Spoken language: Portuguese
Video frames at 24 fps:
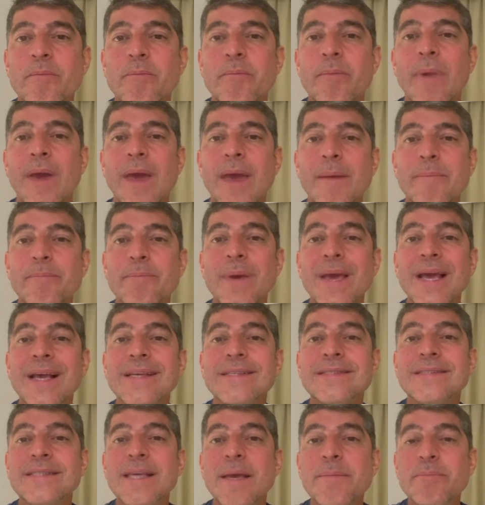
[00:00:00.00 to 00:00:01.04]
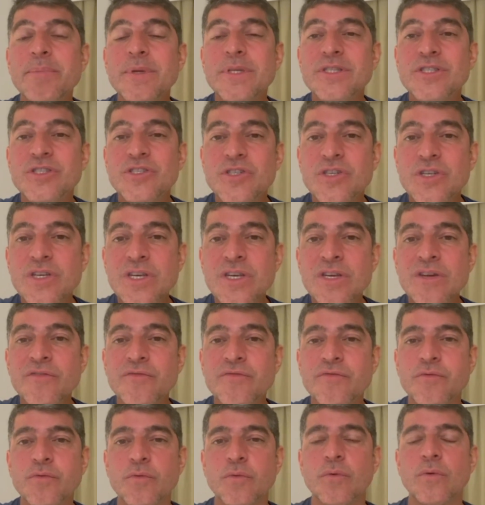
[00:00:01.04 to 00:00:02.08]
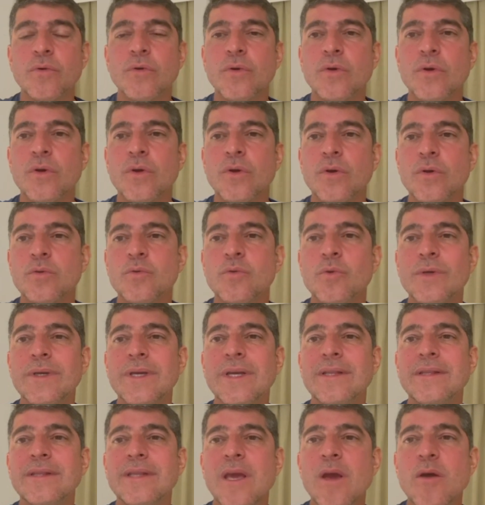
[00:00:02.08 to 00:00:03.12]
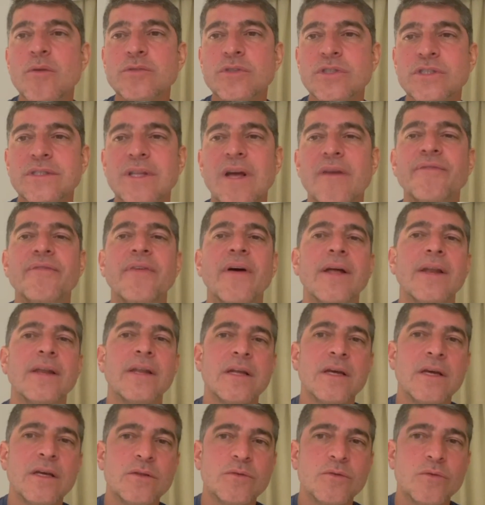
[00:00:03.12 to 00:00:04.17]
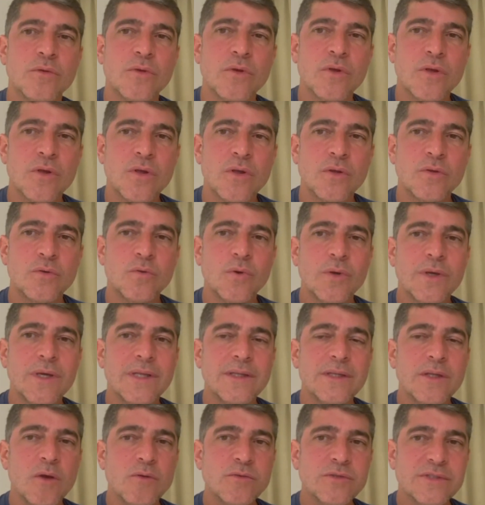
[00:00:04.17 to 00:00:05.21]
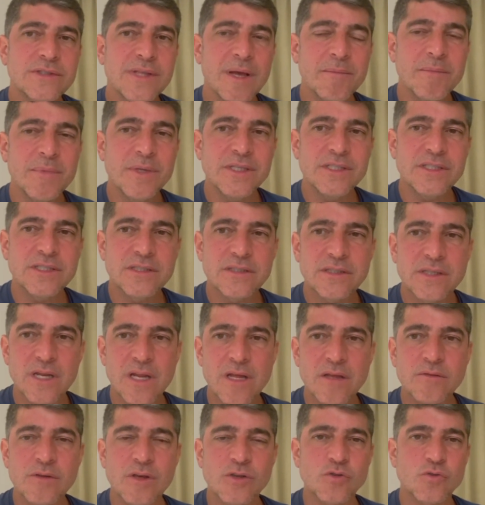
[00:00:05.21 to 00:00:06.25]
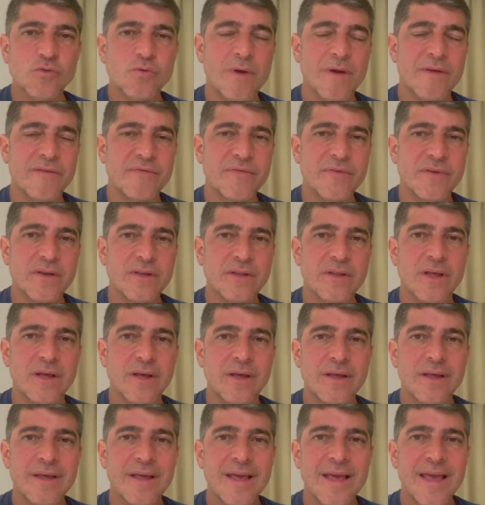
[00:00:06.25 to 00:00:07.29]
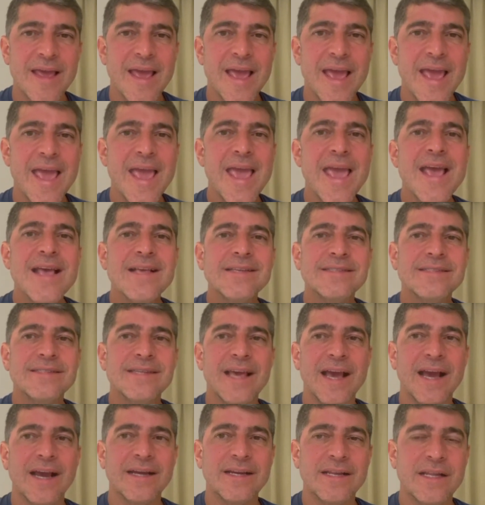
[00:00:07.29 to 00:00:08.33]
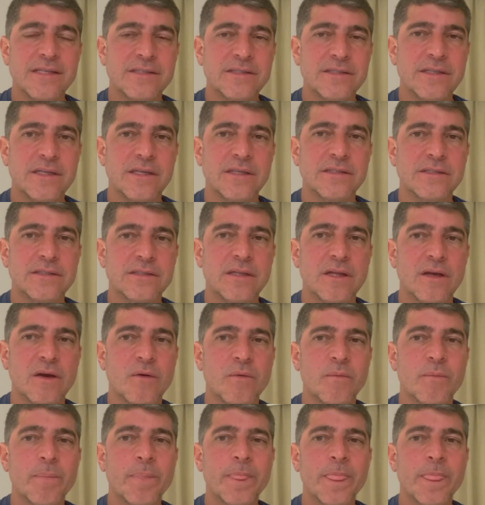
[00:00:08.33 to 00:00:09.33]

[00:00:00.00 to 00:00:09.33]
é perceptivo do que Deus está falando, do que Deus está ministrando à sua vida. Essa é a grande questão.